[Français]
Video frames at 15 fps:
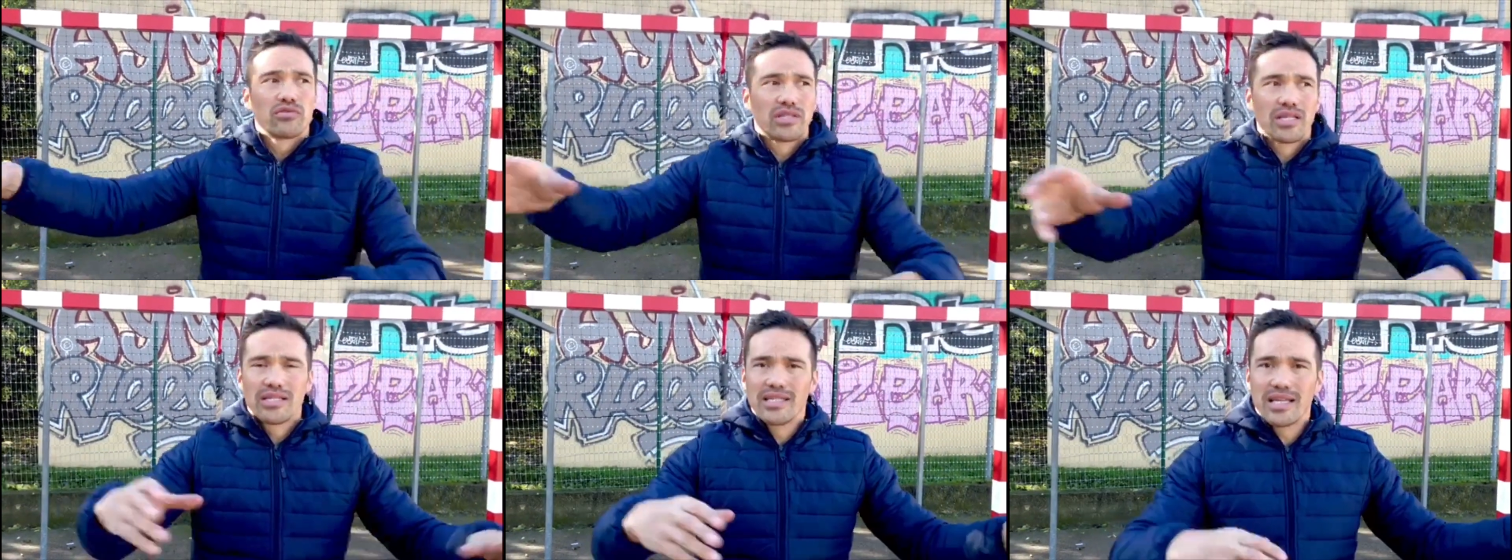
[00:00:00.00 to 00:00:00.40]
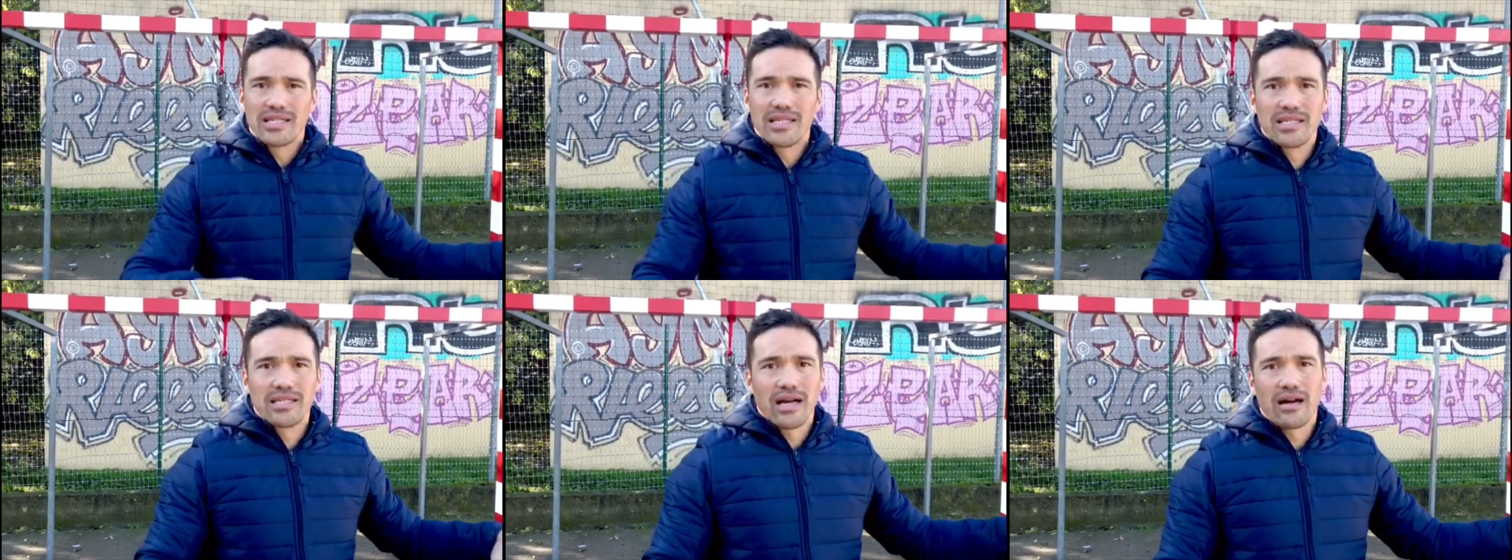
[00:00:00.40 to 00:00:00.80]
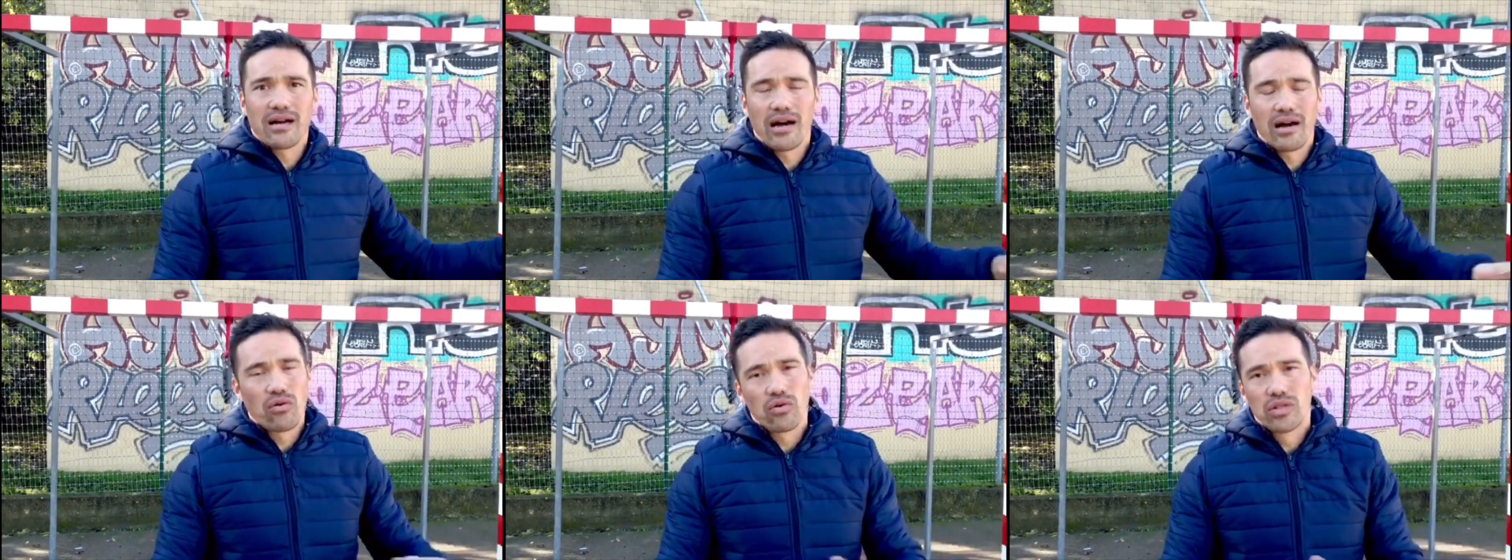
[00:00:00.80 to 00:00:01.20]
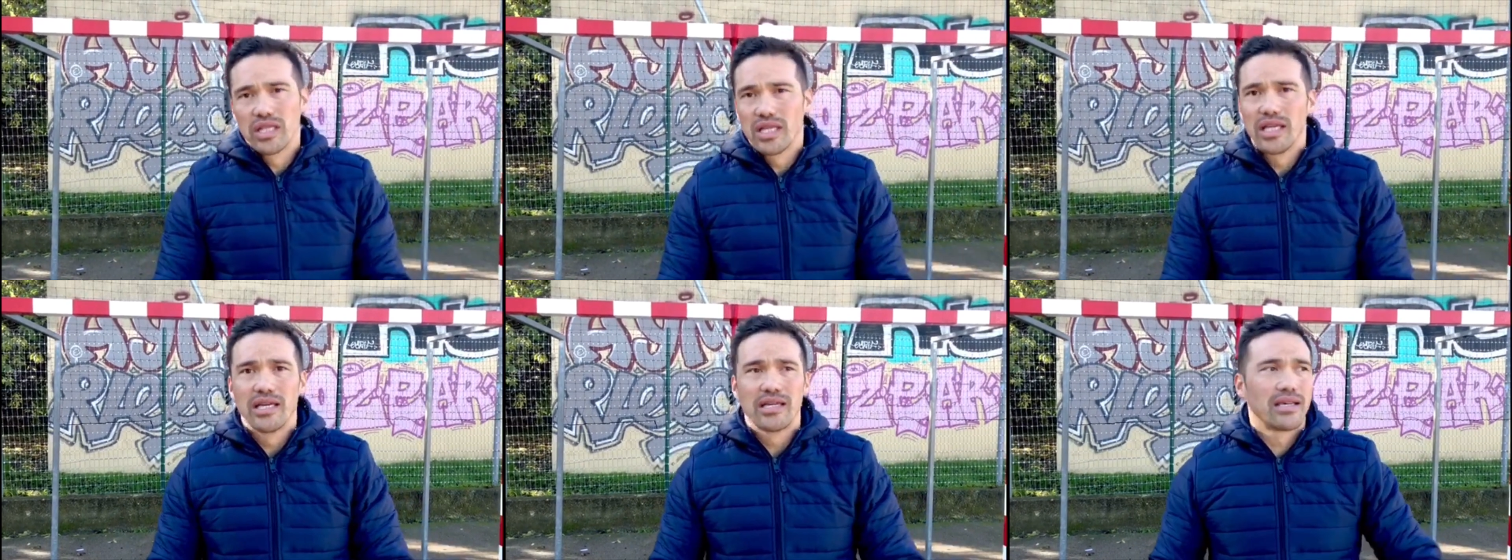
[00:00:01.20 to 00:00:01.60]
autres exercices à,
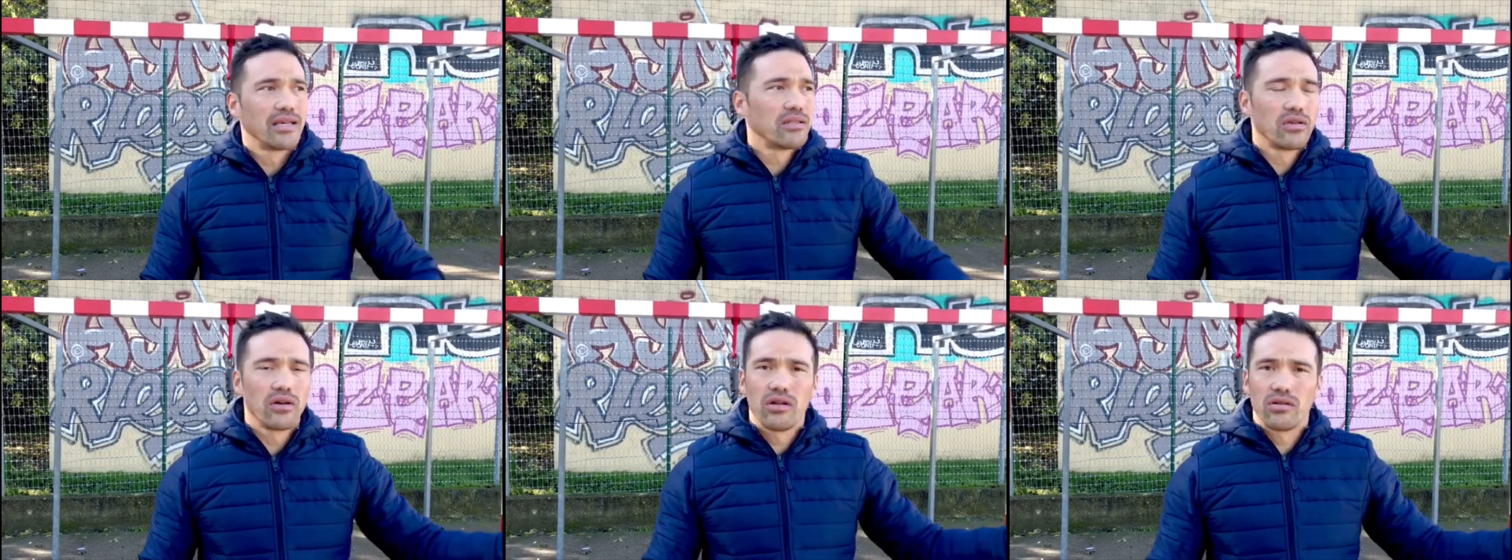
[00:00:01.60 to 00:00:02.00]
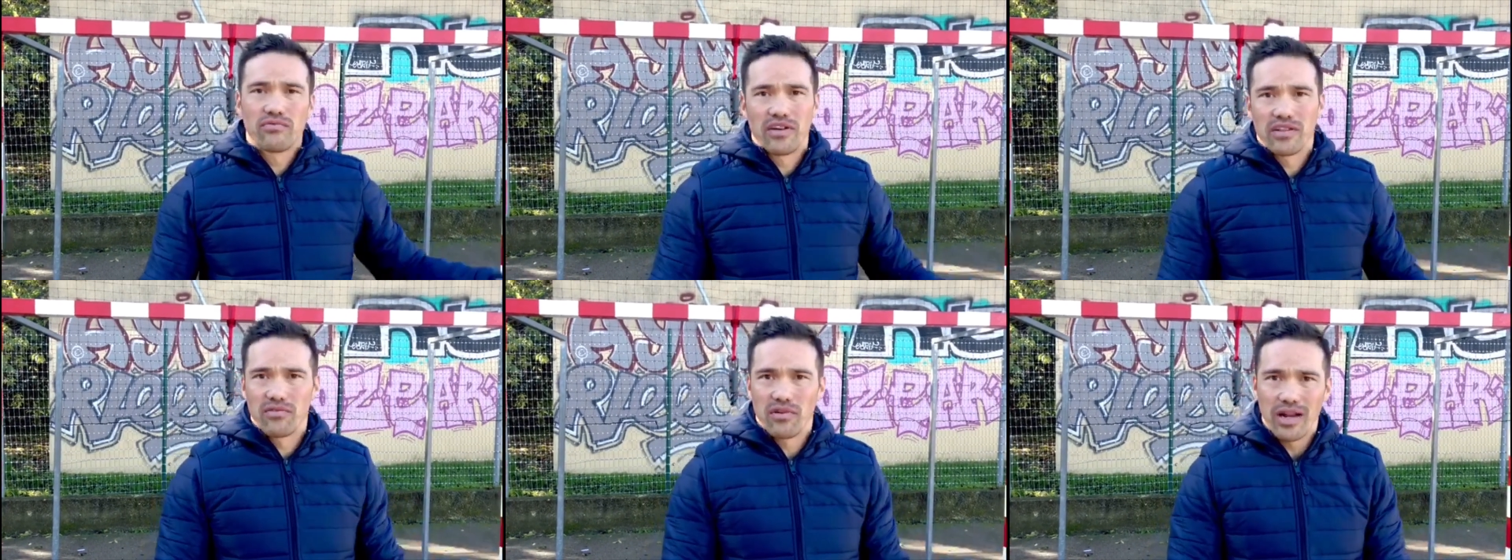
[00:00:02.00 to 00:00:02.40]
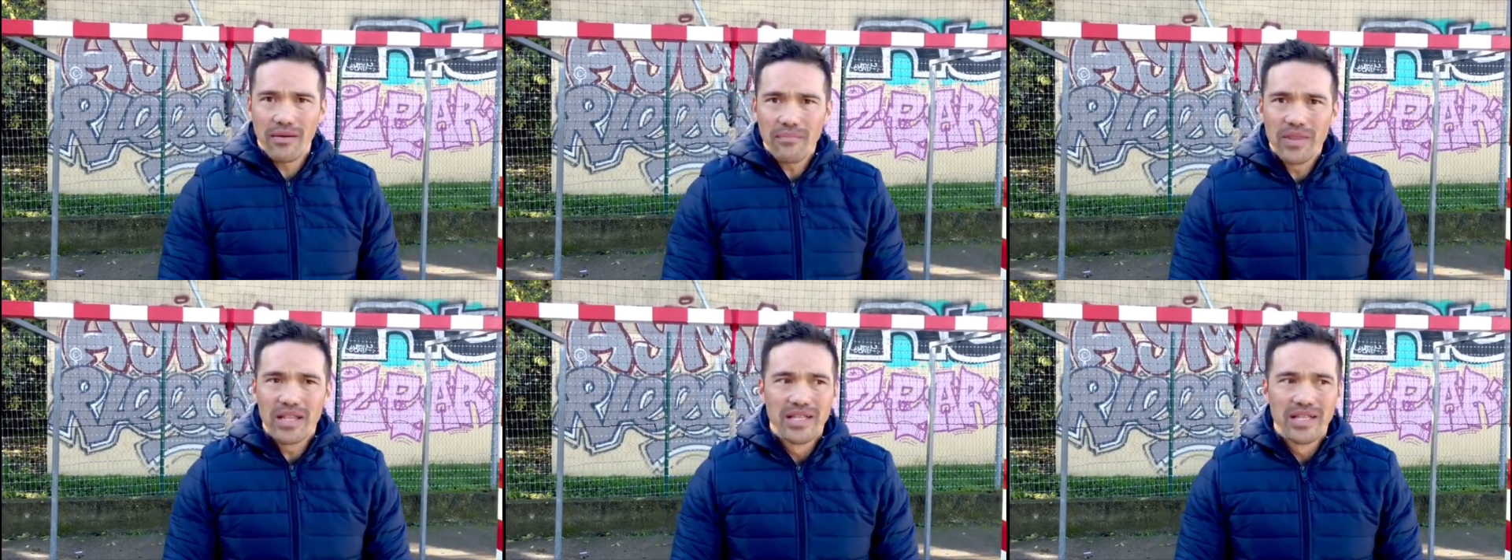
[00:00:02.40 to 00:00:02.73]
côté, kettle, enfin voilà.